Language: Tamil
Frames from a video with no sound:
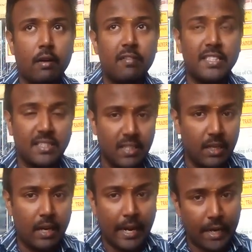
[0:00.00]
வெஸ்டர்ன்
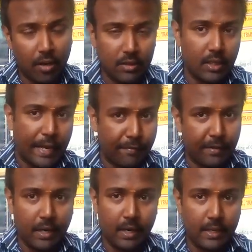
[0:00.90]
அண்ட் நார்த்தன்
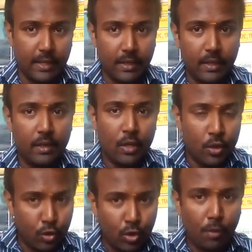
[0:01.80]
ஆஃப்ரிக்காவில் இருக்குது
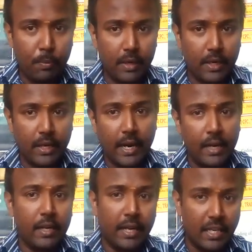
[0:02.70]
யூரோப்பில் இருக்குது
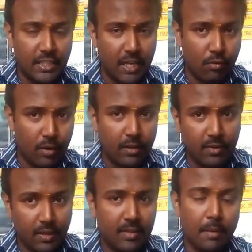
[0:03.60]
அண்ட் ஏஷியாவினுடைய
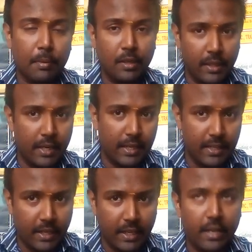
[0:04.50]
சில சில பகுதிகளில்
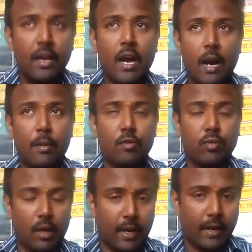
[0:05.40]
இருக்குது அப்படின்னு
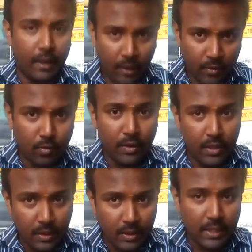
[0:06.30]
சொல்கிறாங்க ஸோ
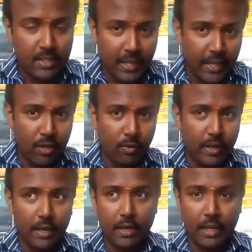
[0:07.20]
இந்த
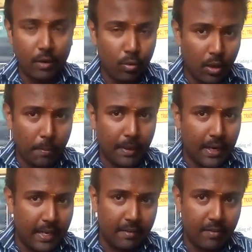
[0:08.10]
செடியினுடைய நீங்கள் கூகுள்
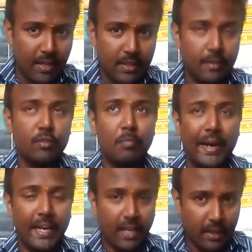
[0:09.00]
பண்ணாலே வருது
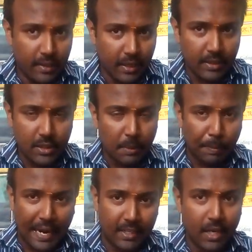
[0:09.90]
ஸ்மைல் டெத்
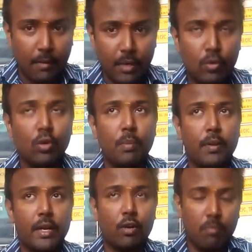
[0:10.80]
பிளான்ட் அப்படின்னு கூகுள்
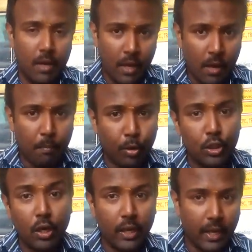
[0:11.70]
பண்ணுங்கள் ரொம்ப
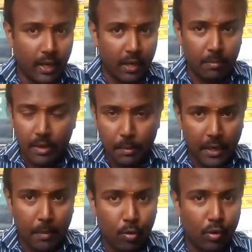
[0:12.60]
பொட்டனிக்கல் நேம்
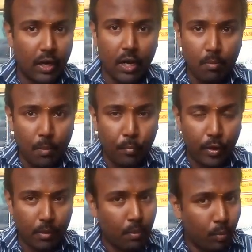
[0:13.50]
நேமுக்குள்ளெல்லாம் நம்ம
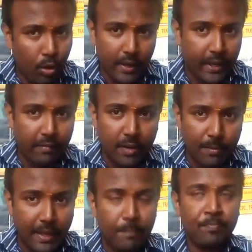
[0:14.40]
போய் ரொம்ப போர் அடிக்க
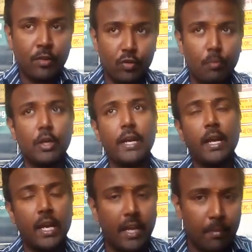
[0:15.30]
விரும்பல ஸோ
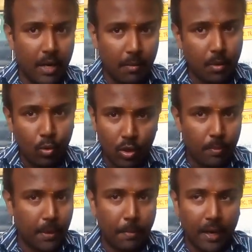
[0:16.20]
பொட்டனிக்கல் நேம்லாம் நம்ம கூகுள்
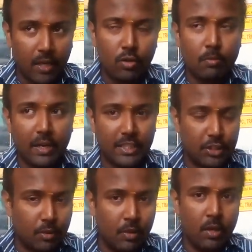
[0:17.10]
பண்ணி பார்க்குறது ரொம்ப
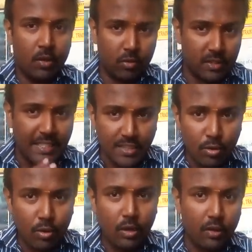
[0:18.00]
கஷ்டம் ஜஸ்ட்
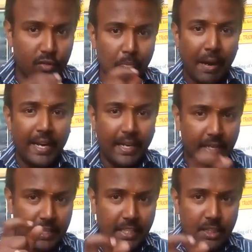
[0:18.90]
கூகுள் ஸ்மைல்
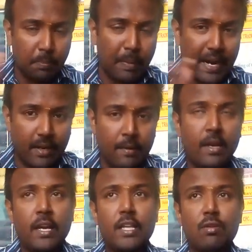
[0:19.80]
டெத் பிளான்ட்
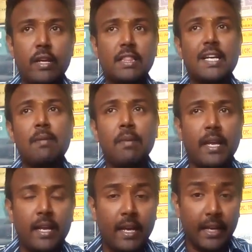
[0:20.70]
இதனுடைய தன்மை
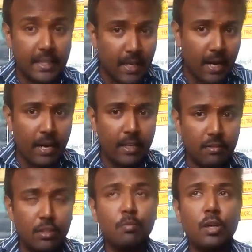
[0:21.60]
என்ன எதனால் இது
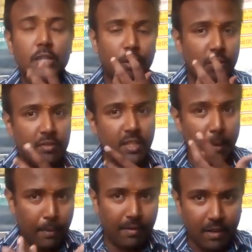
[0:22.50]
வந்து முகத்தில் ஒரு
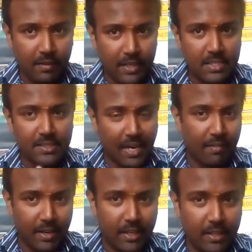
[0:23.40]
சிரிப்பை வரவழைச்சு
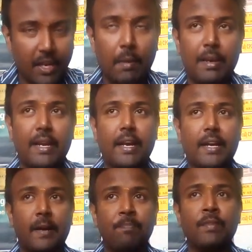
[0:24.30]
சாவடிக்குது அப்படின்னு
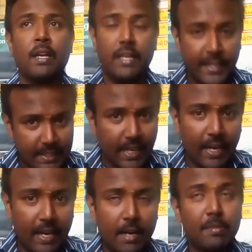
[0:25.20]
கேட்டால்
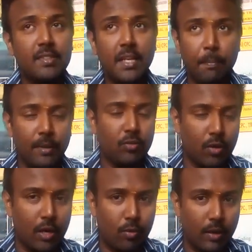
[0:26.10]
லிட்ரலாக நம்ம சிரிப்புன்னு
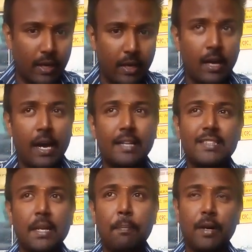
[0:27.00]
சொன்னால் கூட அது
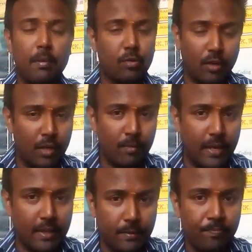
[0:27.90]
சிரிப்புன்னு நம்ம சொல்ல
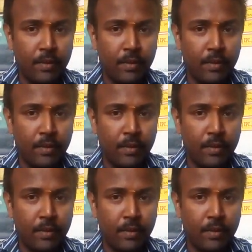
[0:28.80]
முடியாது